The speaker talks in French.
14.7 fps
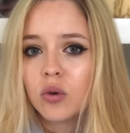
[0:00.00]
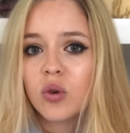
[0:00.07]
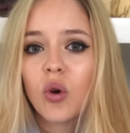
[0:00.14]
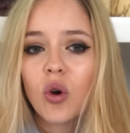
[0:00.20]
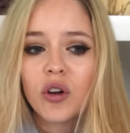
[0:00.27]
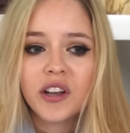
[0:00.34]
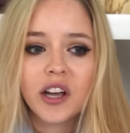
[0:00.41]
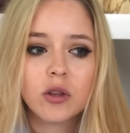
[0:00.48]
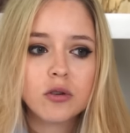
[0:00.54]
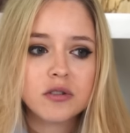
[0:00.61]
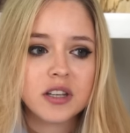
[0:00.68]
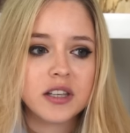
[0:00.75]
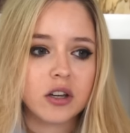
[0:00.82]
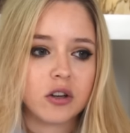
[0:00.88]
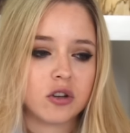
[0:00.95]
gros cadeau,
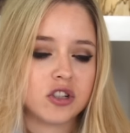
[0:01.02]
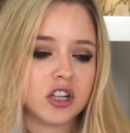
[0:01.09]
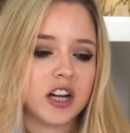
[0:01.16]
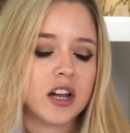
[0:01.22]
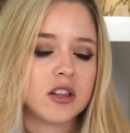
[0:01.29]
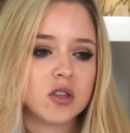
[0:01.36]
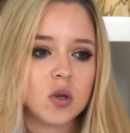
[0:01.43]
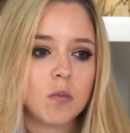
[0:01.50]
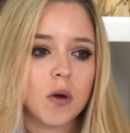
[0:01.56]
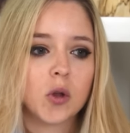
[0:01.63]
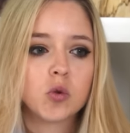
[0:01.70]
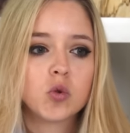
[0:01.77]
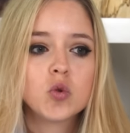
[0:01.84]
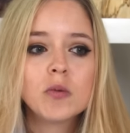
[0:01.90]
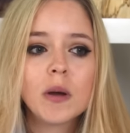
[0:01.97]
c'est-à-dire que chaque année,
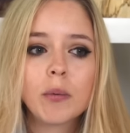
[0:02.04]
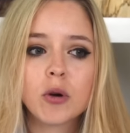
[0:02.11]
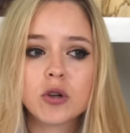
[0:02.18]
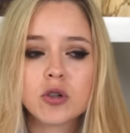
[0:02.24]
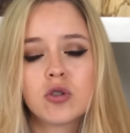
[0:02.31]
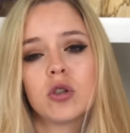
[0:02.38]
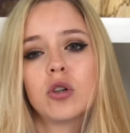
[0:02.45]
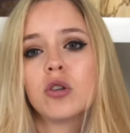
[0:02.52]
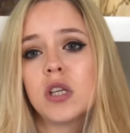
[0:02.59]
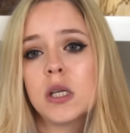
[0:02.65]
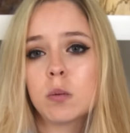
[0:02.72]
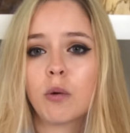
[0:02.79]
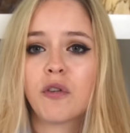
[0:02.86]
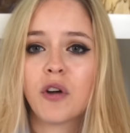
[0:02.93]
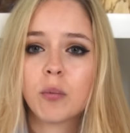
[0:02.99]
bah, tous mes proches se
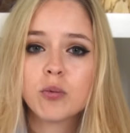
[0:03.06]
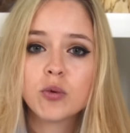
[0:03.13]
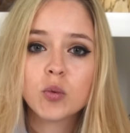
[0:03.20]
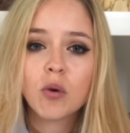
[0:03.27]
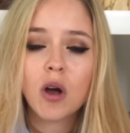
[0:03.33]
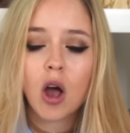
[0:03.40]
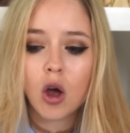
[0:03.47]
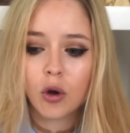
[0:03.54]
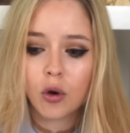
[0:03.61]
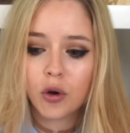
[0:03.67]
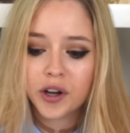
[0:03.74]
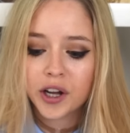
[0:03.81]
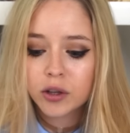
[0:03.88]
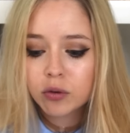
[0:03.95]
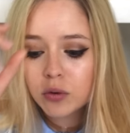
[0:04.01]
cotisent pour faire plus ou moins un
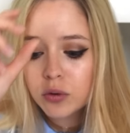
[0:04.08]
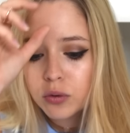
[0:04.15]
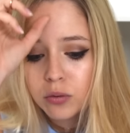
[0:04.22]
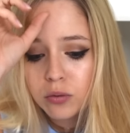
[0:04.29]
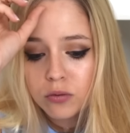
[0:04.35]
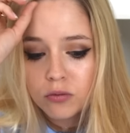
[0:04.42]
gros cadeau